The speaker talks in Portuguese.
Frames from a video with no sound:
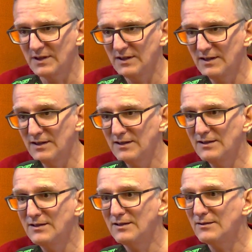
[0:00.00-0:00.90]

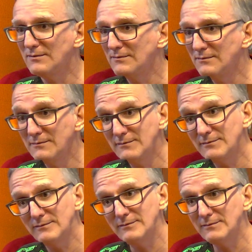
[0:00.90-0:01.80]
É,
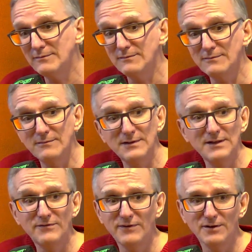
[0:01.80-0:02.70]
então
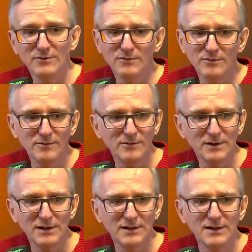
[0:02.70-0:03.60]
ele falou
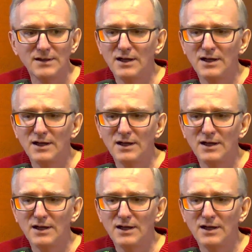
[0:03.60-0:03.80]
ah,